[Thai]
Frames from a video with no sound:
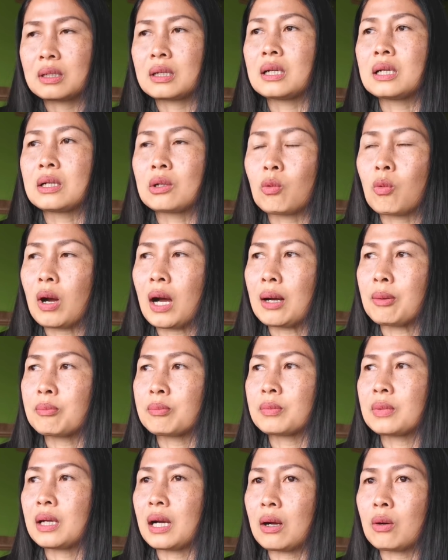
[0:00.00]
เกิดความ
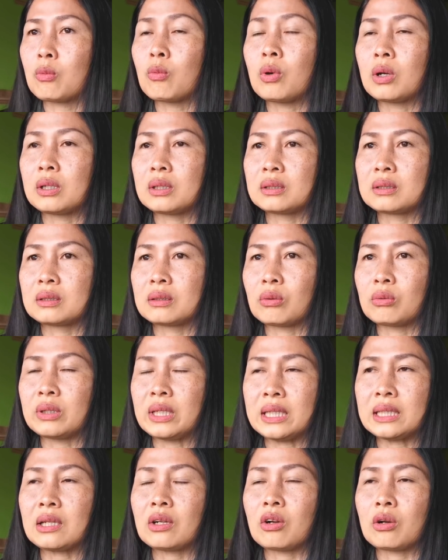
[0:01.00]
กังวลตรง
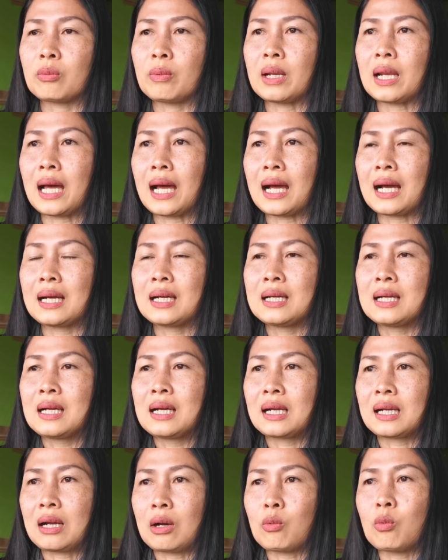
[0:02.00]
นี้ตลอดเวลา
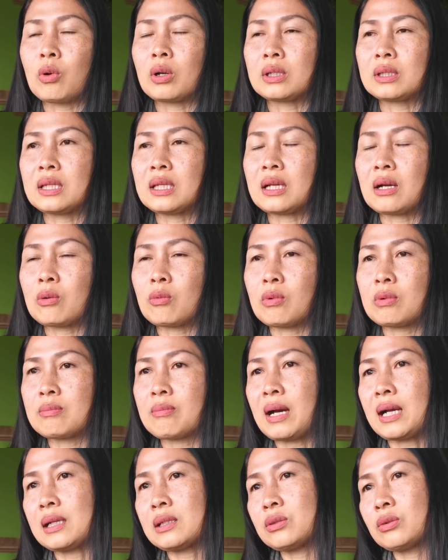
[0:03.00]
กังวลที่กังวล
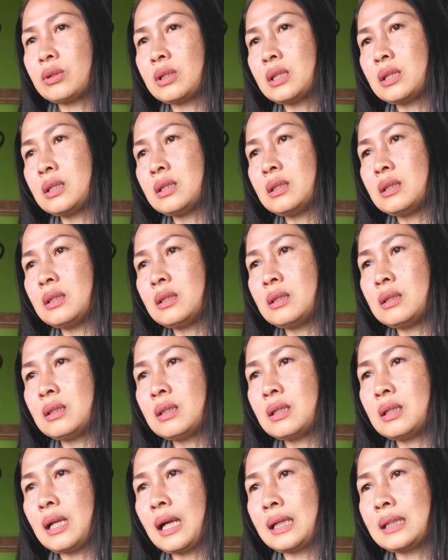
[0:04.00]
มากที่สุดก็คือ
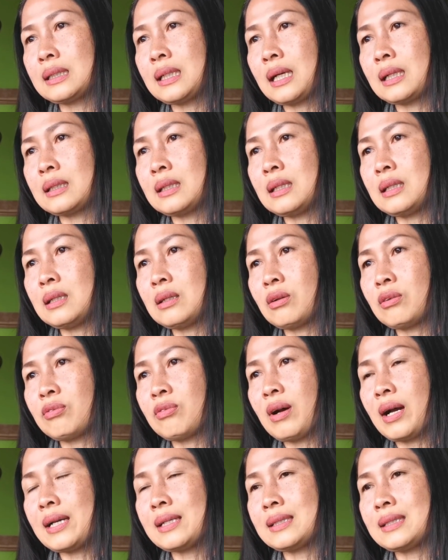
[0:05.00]
หลังจากที่น้อง
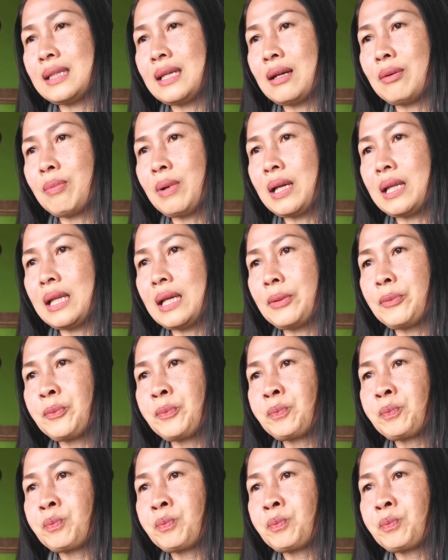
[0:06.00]
ฝ้ายเสียไปเนี่ย